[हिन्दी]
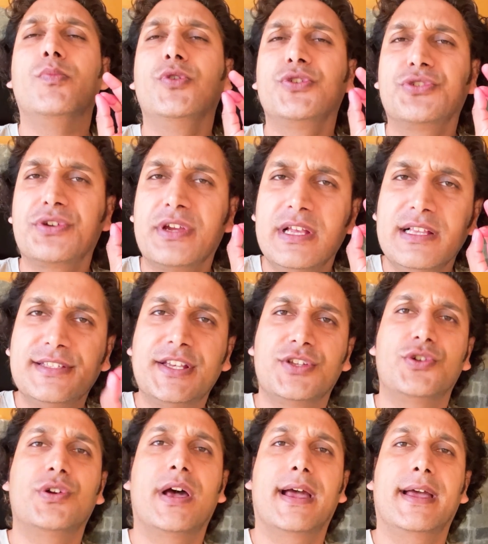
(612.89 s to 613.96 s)
मुश्किल से
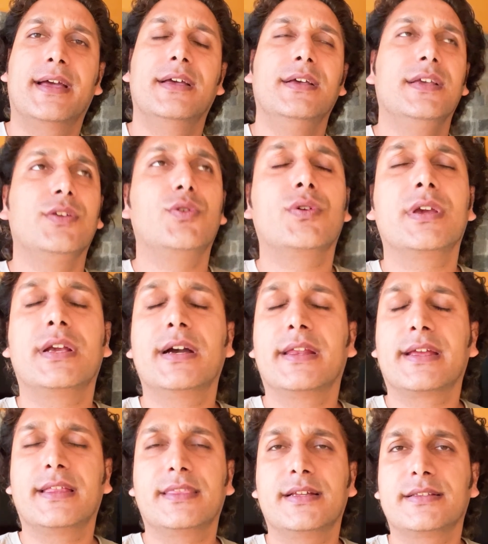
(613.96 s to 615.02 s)
छुड़ाया क्योंकि
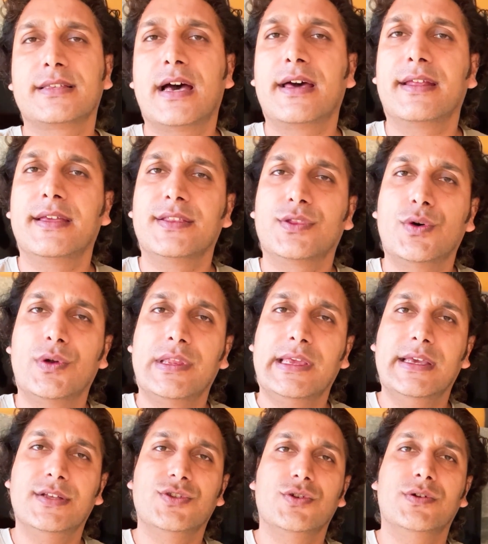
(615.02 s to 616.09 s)
घर के अंदर सारे
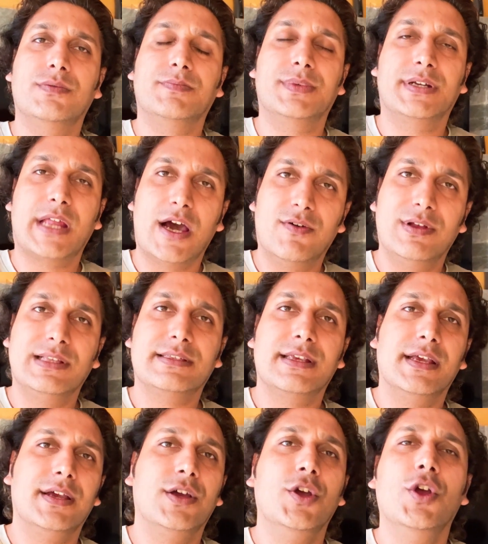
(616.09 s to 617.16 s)
तौलिए जो टावल्स
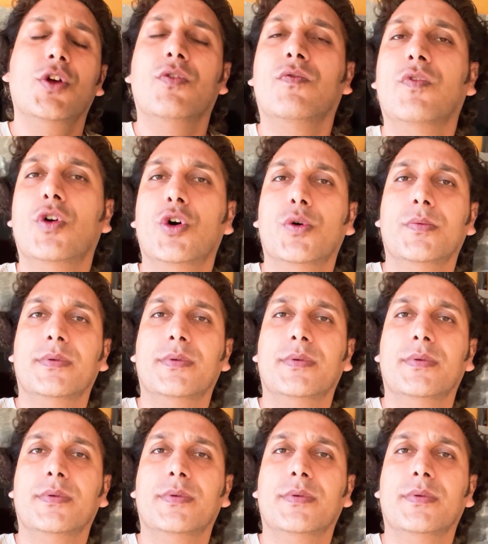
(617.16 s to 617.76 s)
हैं वो